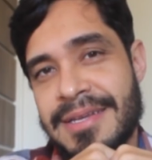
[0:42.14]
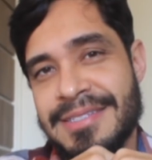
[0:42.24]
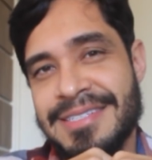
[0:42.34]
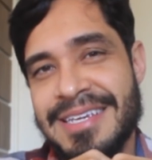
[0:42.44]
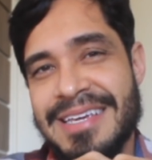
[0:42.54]

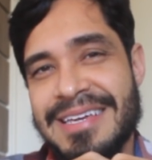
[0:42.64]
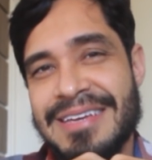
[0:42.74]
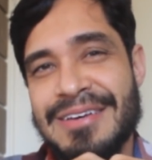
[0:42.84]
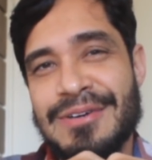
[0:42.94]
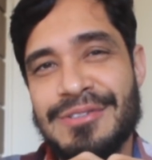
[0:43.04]
de
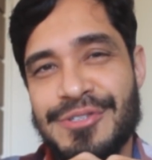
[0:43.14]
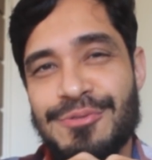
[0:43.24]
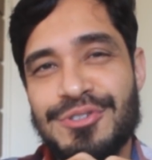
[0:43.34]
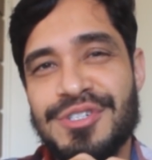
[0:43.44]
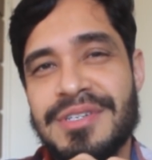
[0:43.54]
que, se
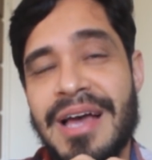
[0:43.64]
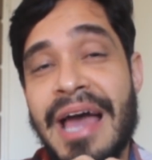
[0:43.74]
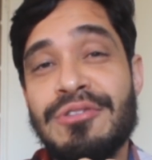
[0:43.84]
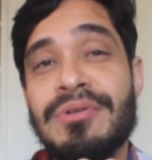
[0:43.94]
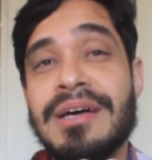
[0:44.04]
um dia
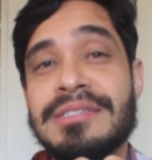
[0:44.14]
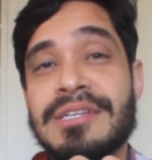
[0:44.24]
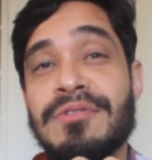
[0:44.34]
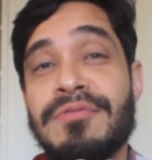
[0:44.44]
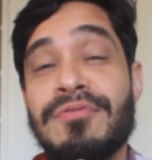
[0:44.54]
a
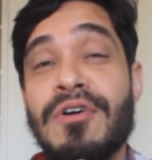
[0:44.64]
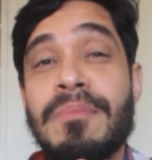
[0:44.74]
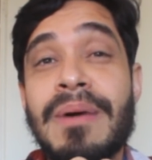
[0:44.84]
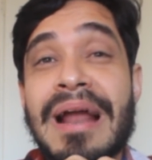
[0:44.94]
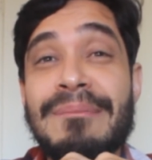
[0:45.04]
educação
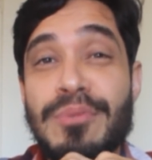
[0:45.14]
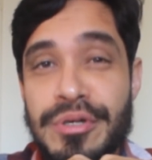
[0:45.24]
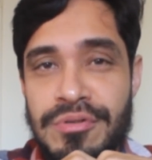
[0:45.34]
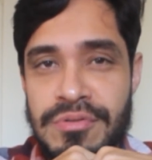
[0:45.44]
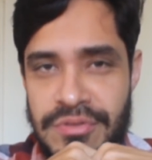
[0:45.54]
for para
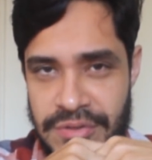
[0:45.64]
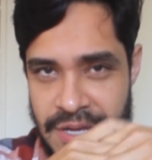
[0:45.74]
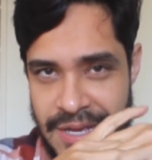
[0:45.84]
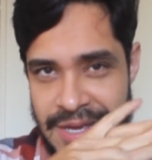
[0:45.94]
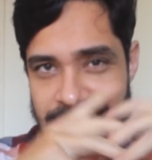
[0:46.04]
muitos,
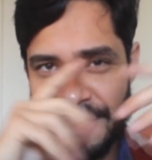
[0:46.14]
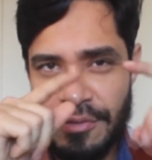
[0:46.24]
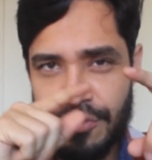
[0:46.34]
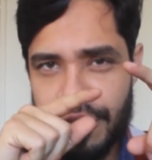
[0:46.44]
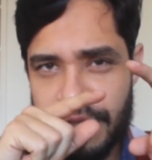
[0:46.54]
se
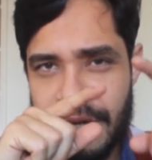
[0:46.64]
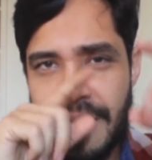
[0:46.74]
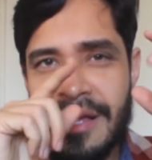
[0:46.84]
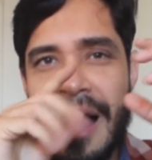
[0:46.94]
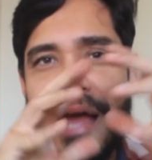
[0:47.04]
um
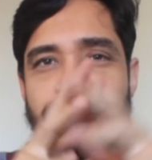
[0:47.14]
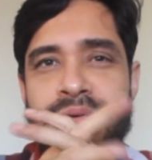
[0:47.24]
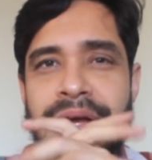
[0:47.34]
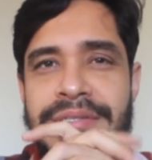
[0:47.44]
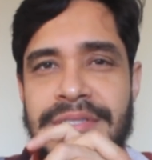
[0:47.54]
dia a
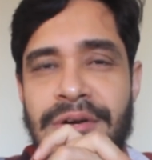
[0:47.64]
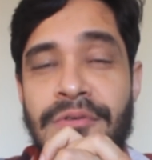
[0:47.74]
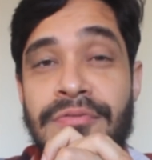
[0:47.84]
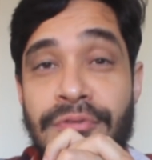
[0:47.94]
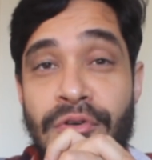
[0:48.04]
educação
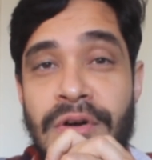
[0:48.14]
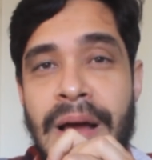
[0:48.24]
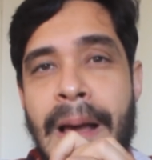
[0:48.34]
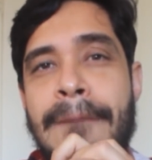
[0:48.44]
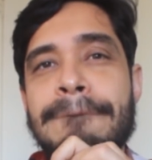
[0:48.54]

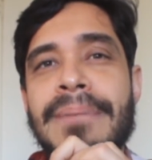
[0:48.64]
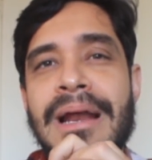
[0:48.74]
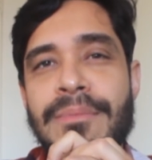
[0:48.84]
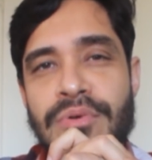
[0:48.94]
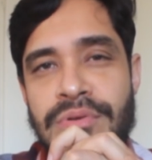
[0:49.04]
for
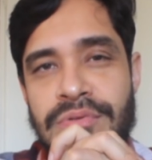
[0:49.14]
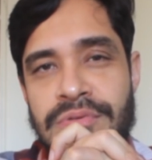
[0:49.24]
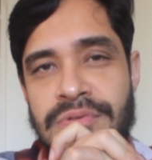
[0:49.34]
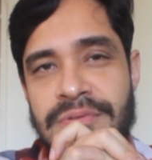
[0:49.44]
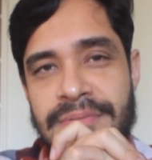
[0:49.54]
para
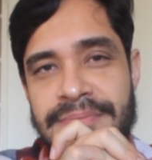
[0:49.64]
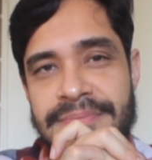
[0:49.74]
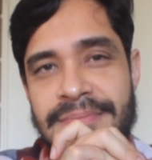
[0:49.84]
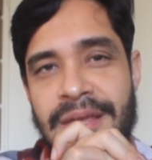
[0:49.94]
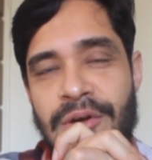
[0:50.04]
muitos,
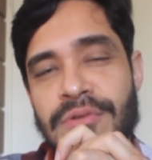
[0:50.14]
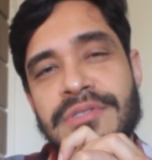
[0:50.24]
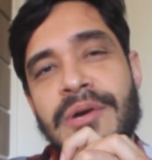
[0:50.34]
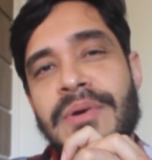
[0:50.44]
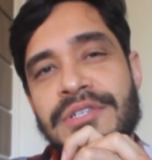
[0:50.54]

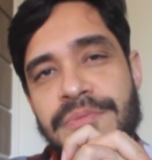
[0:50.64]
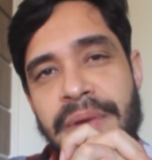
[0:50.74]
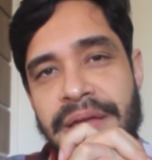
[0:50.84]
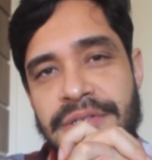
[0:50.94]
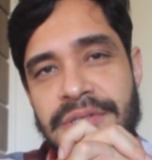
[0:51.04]

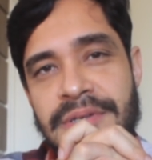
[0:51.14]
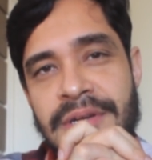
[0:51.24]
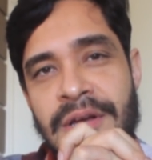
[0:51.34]
consequentemente,